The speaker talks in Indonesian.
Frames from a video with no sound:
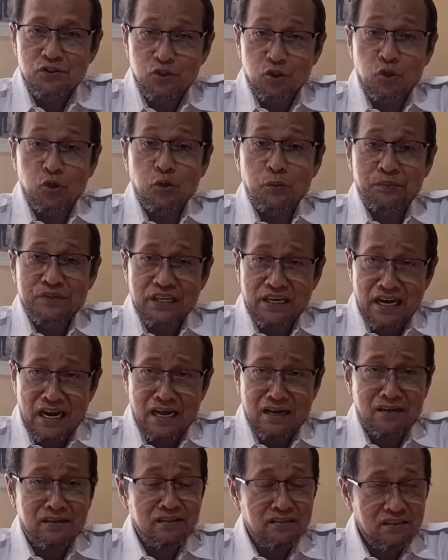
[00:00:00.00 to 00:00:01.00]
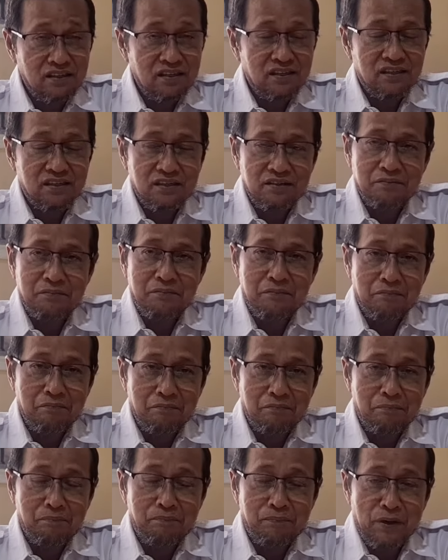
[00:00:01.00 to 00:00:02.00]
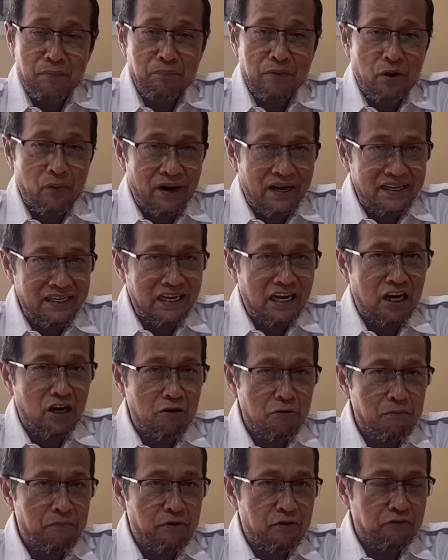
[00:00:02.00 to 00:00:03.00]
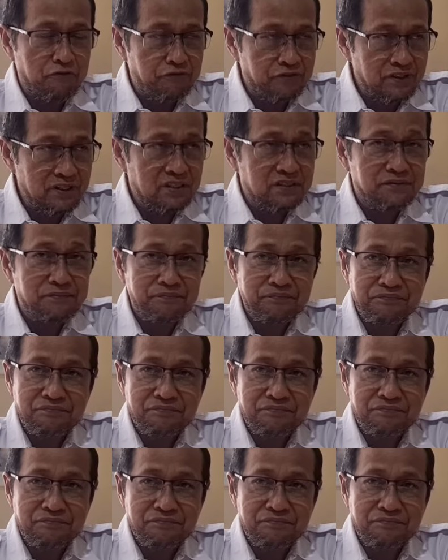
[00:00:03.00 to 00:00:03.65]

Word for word: cukup tenang, pembawaannya low profile,